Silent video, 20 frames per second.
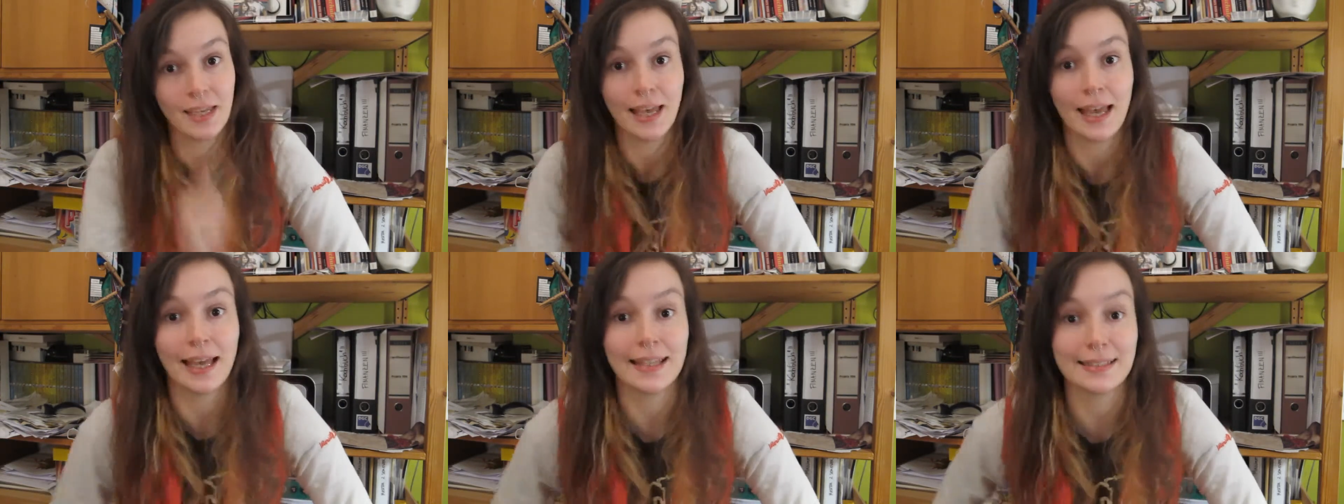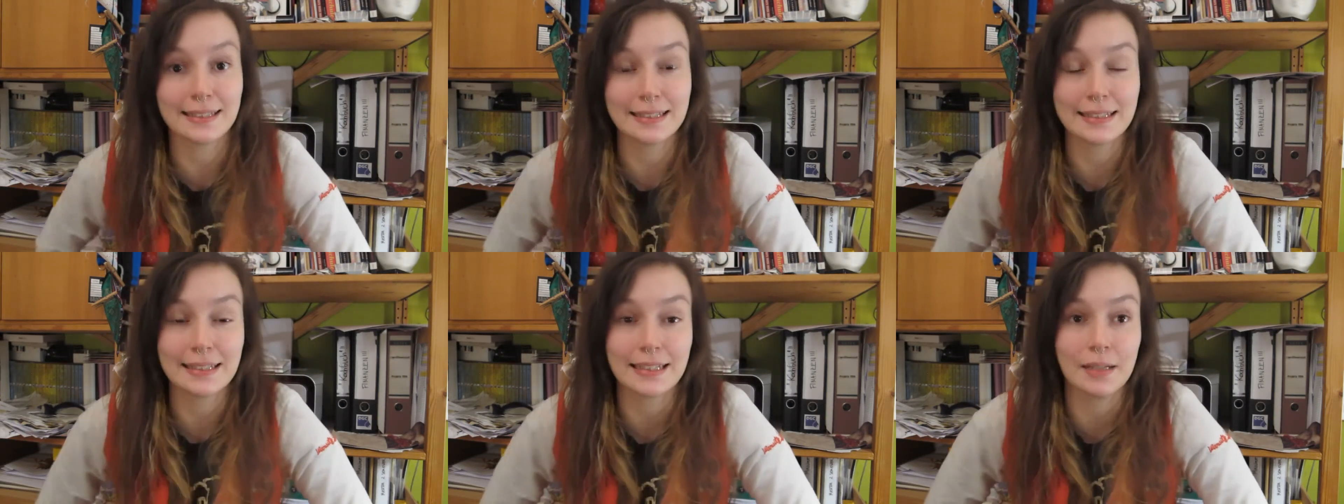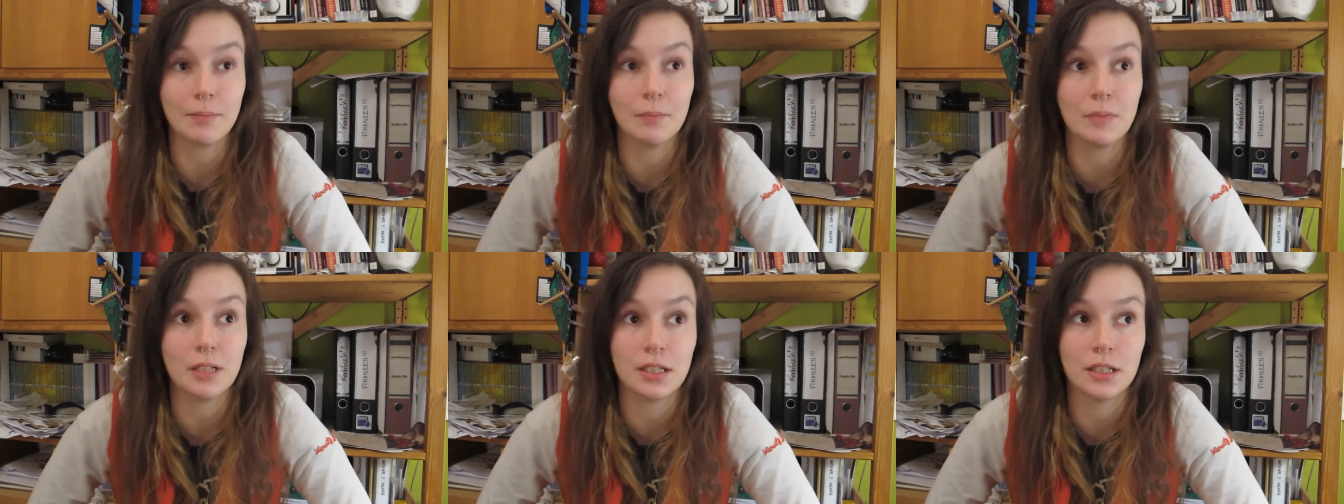Es ist
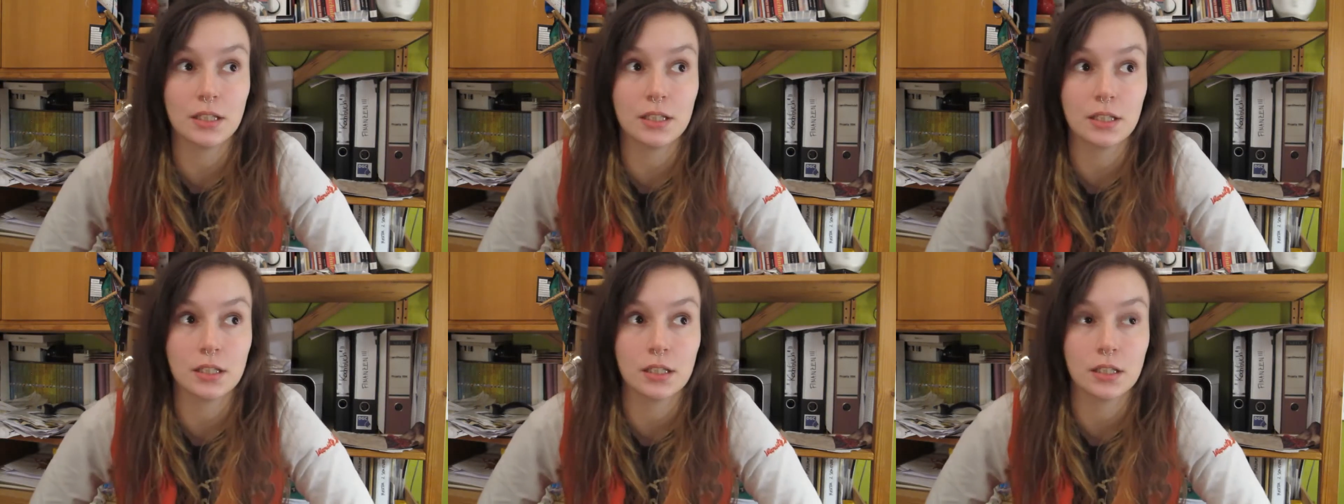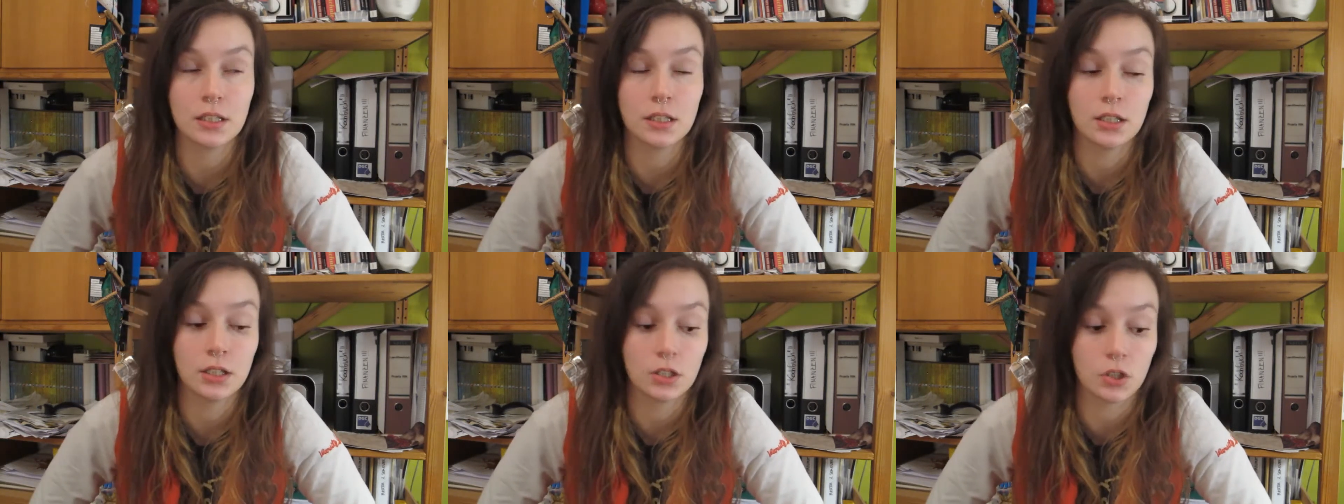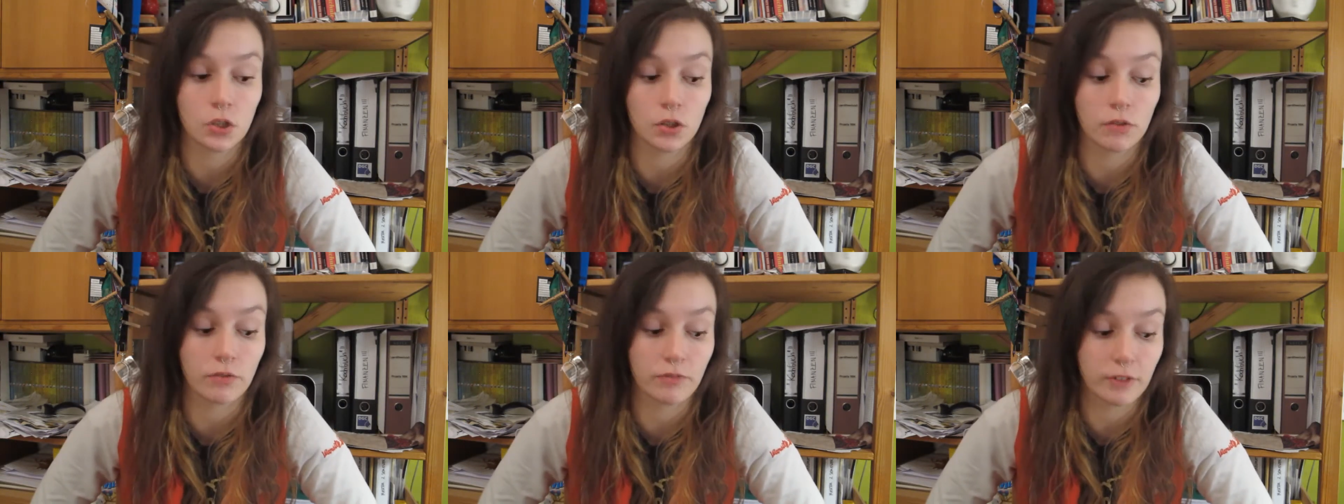nämlich
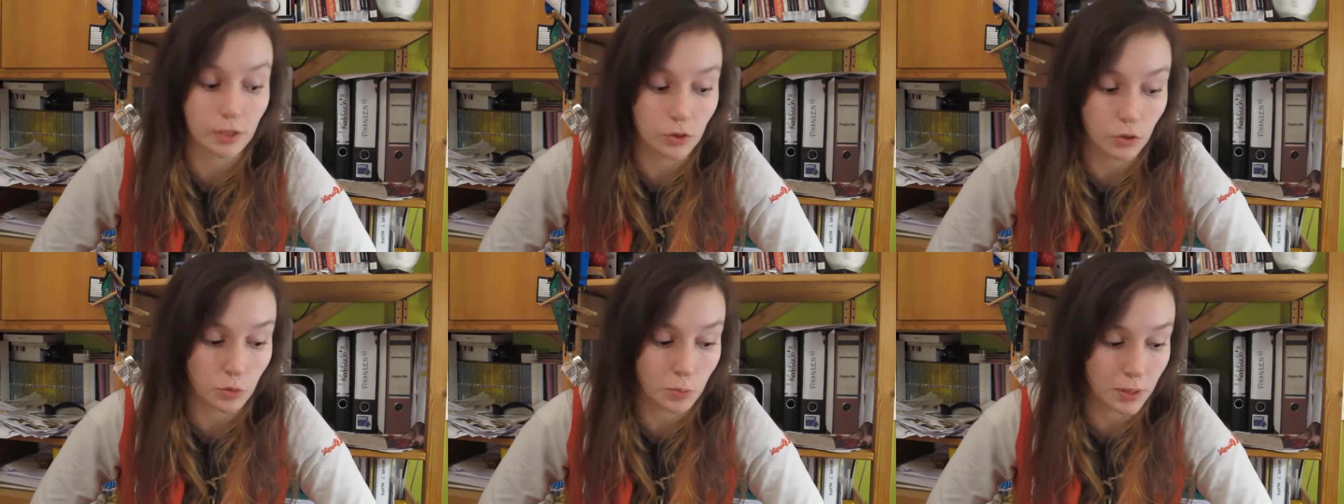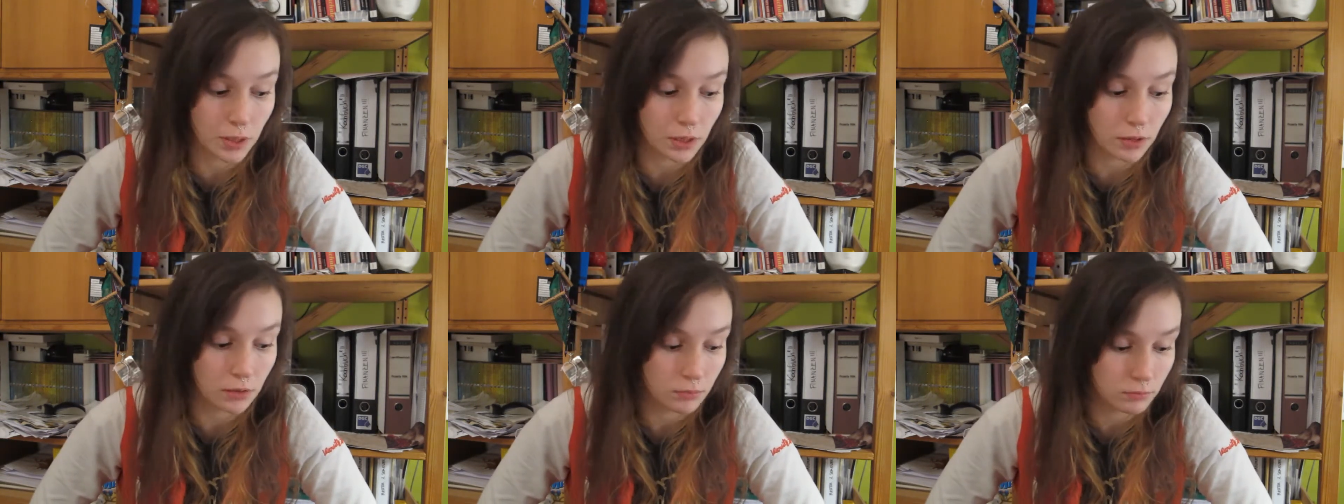schon viel zu spät.